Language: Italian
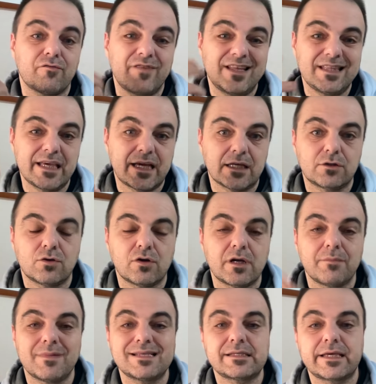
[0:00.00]

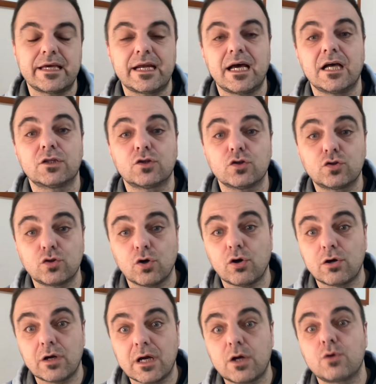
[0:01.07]
vendicatore mascherato
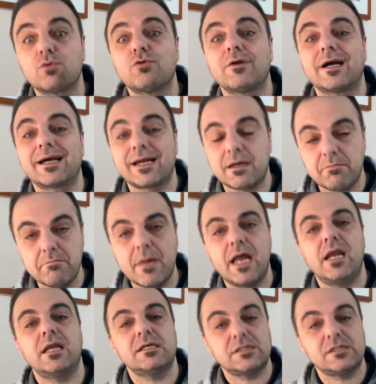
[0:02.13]
torna con una gran bella